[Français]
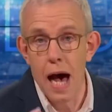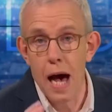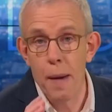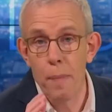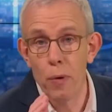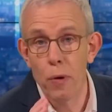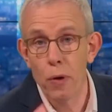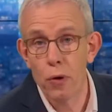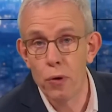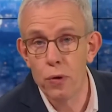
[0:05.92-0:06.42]
Un
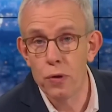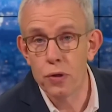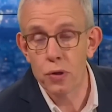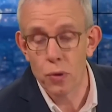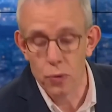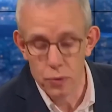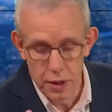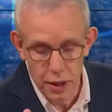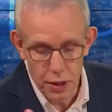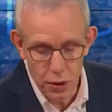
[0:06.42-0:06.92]
blocus
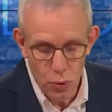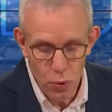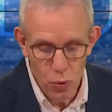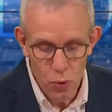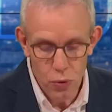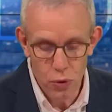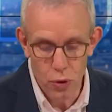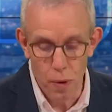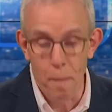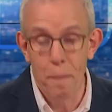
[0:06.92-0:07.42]

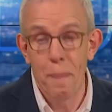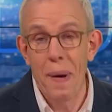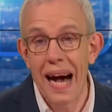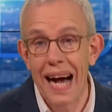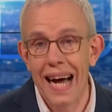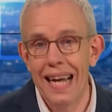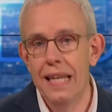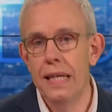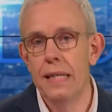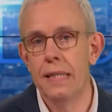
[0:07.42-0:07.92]
continue de
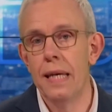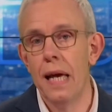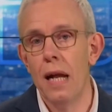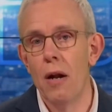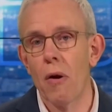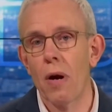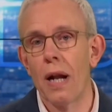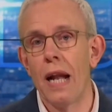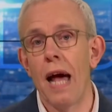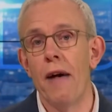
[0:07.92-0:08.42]
paralyser
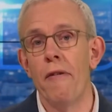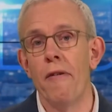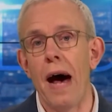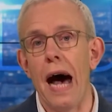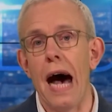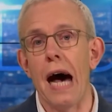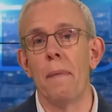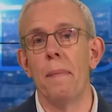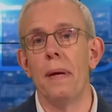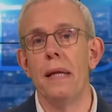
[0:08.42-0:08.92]
l'enclave
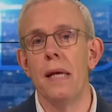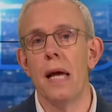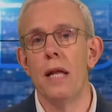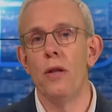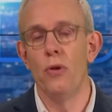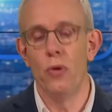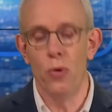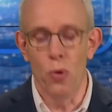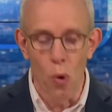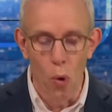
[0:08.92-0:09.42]

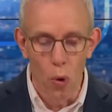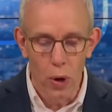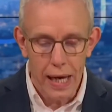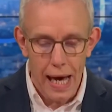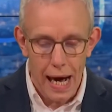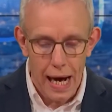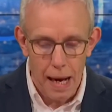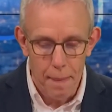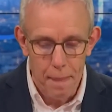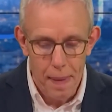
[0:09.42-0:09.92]
arménienne du
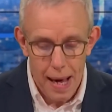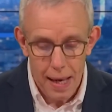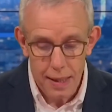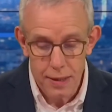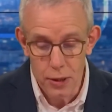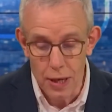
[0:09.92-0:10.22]
Haut-Karabakh.